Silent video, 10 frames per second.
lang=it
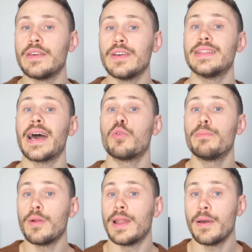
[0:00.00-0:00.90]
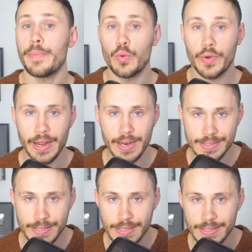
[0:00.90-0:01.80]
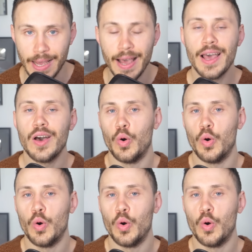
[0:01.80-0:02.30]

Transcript: diventare un problema per l'Ucraina stessa,